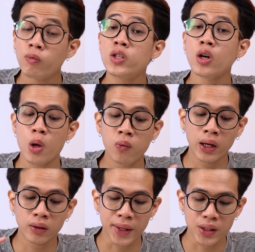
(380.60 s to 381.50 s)
và chọn vô
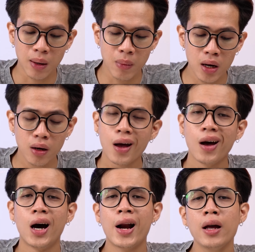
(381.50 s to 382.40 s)
phần tình trạng pin
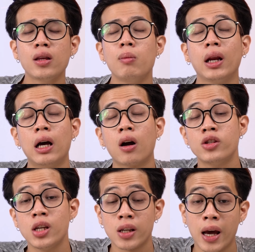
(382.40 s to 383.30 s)
ở đây thì mình đã có
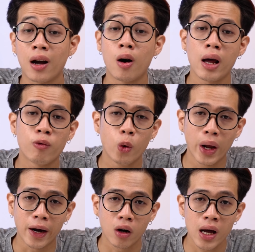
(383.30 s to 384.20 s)
chia sẻ là con iPhone
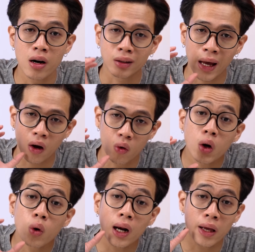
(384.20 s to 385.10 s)
này nó đã được thay
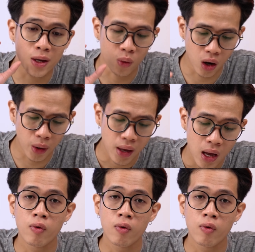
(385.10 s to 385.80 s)
rất rất là nhiều rồi